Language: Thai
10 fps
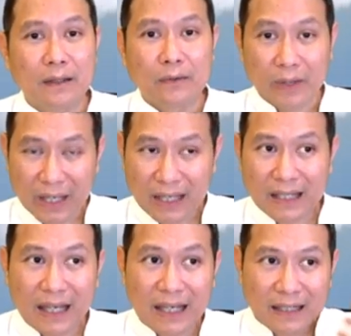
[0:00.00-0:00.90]
ตัวเอง
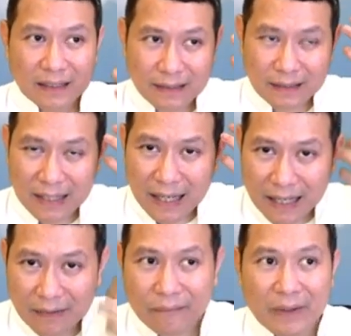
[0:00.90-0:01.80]
เนี่ยณ
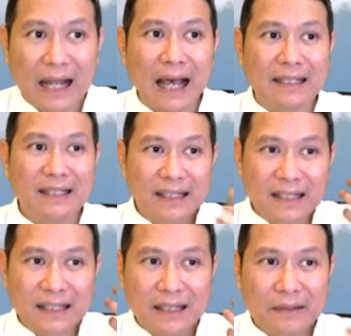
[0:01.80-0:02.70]
เวลาที่
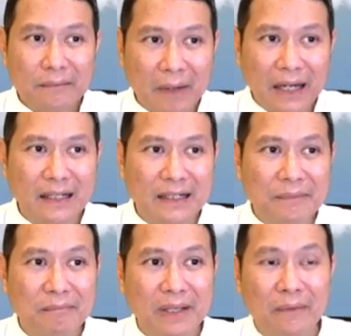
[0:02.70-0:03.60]
มัน
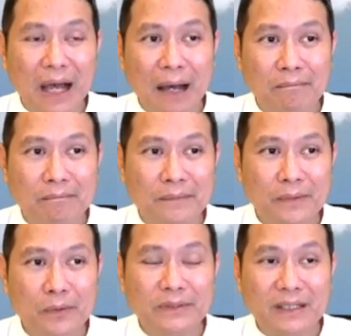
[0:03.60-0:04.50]
มีความ
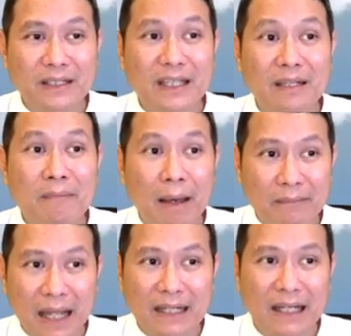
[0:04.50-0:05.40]
รู้สึกนึกคิดแบบ
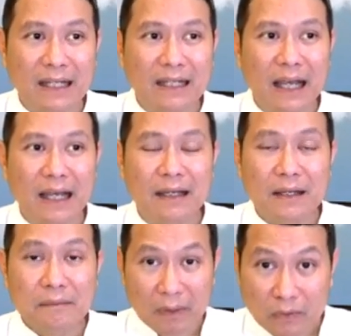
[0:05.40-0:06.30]
นั้นเนี่ยนะ
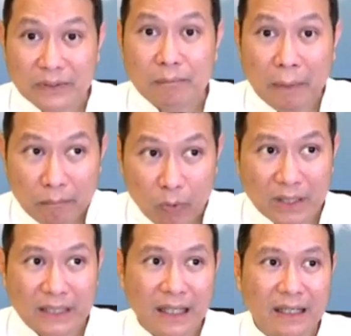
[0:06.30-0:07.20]
มันรู้สึกเป็นป
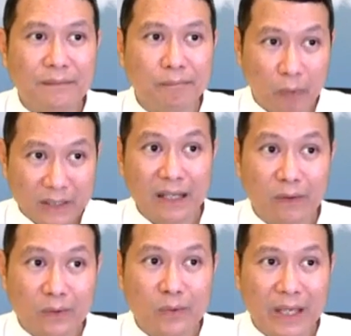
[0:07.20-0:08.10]
กติปกติ
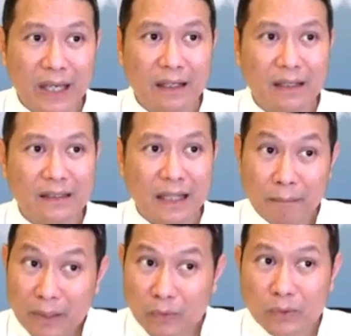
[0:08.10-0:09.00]
ของตัวเอง แต่
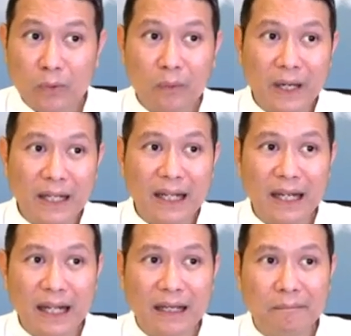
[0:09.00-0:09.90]
ไม่รู้ตัวว่า
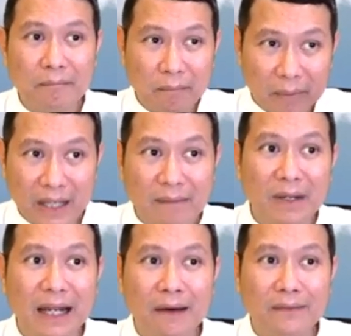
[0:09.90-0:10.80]
นั่นน่ะมันเพี้ยน
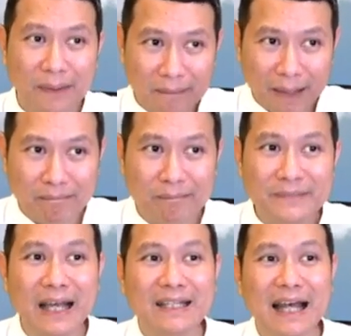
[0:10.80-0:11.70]
ไปแล้วสำหรับ
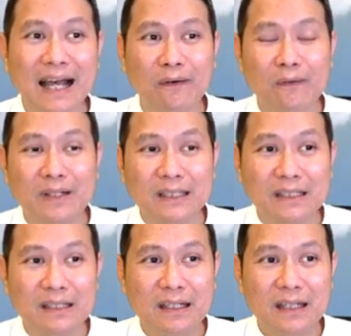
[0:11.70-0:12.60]
สายตาของคนอื่น